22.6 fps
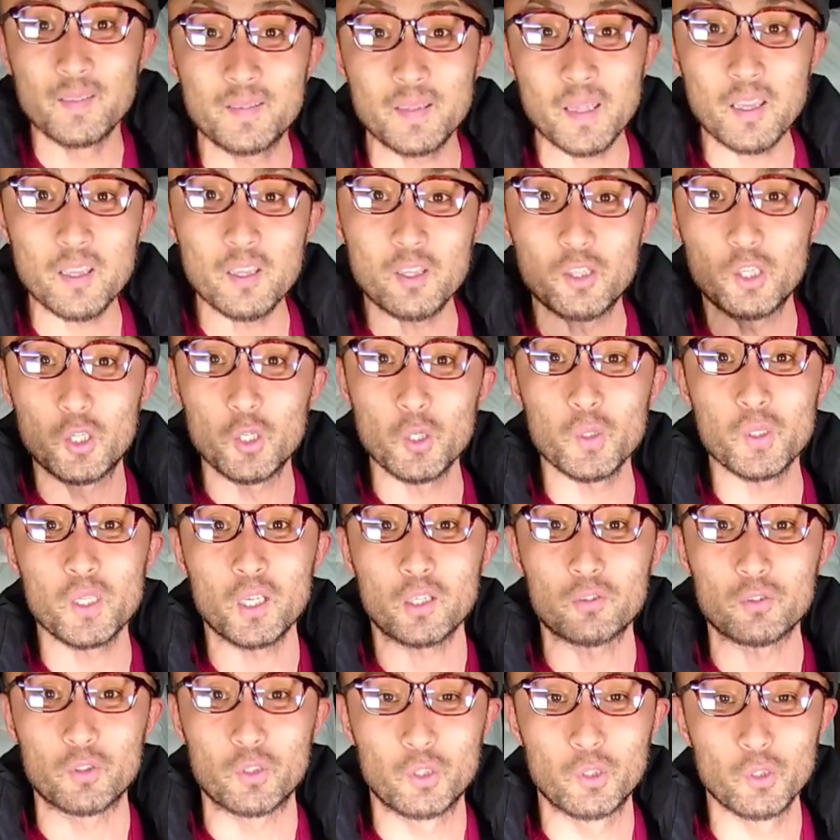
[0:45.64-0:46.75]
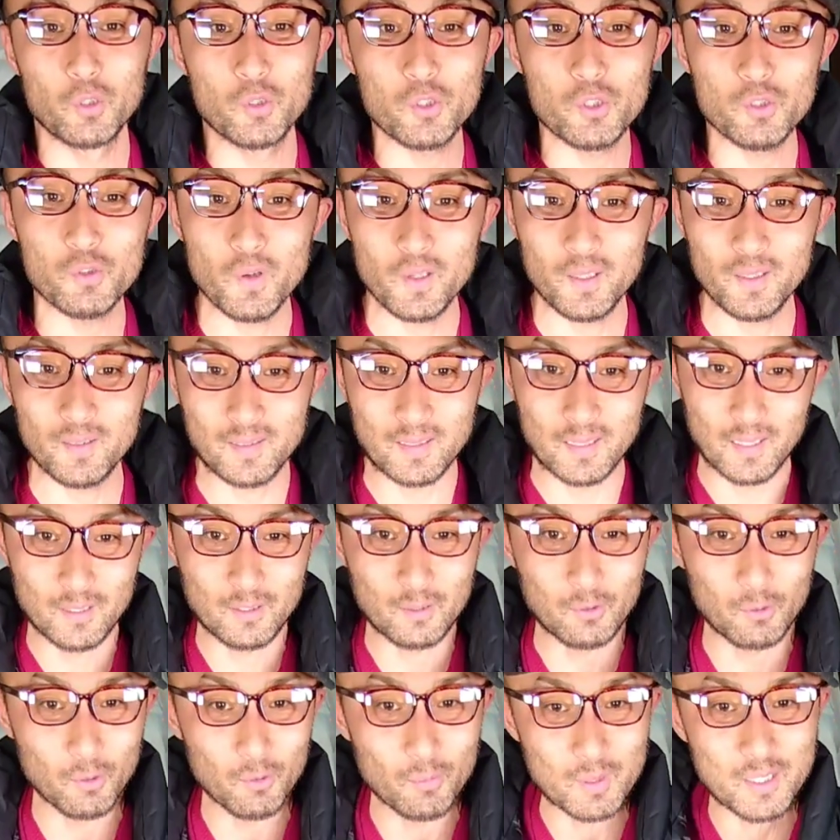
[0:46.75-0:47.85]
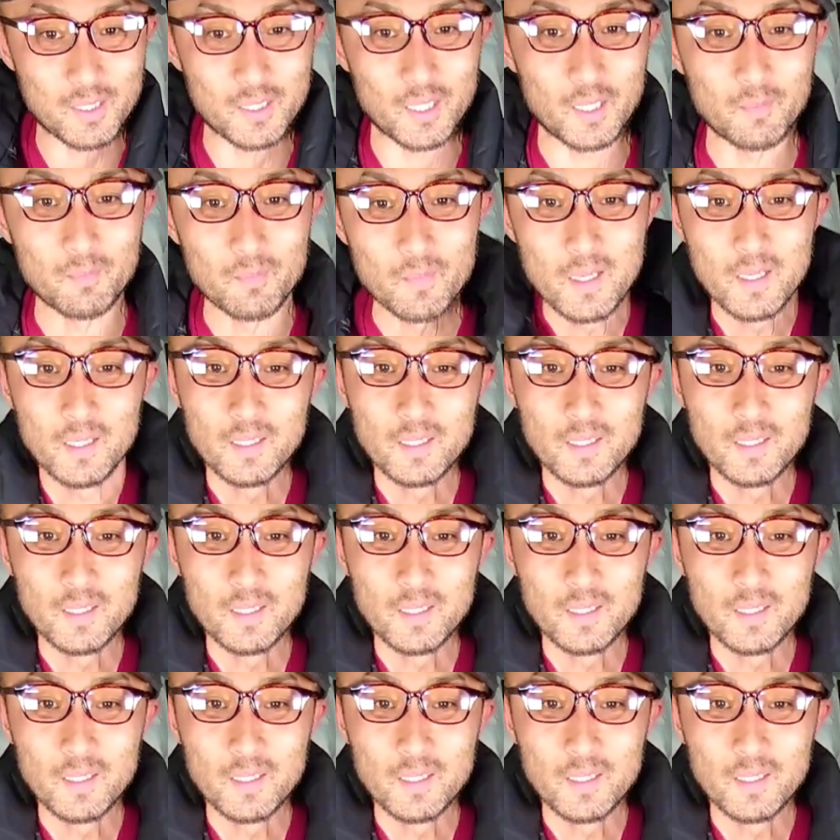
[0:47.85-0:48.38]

2990円に下がっておりました。